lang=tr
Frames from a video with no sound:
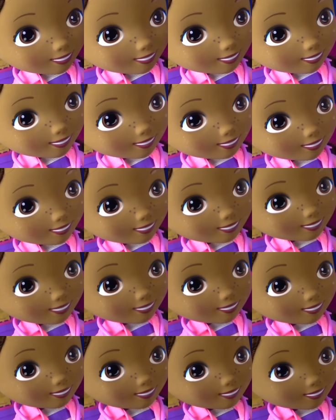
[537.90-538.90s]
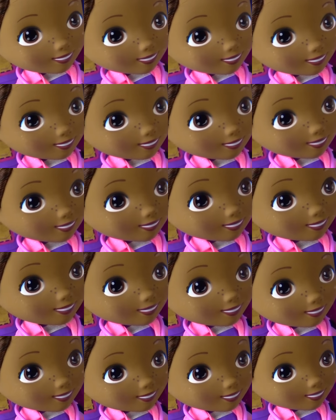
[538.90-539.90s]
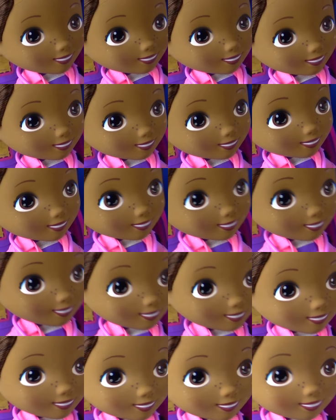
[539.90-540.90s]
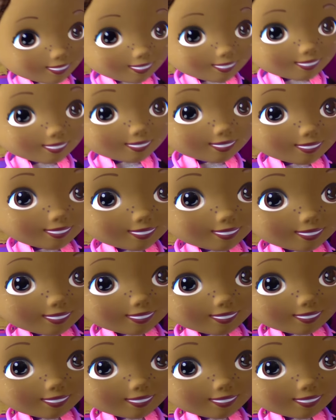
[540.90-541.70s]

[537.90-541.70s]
çıktı alabilirsiniz. Teşekkür ederim Mayşacığım.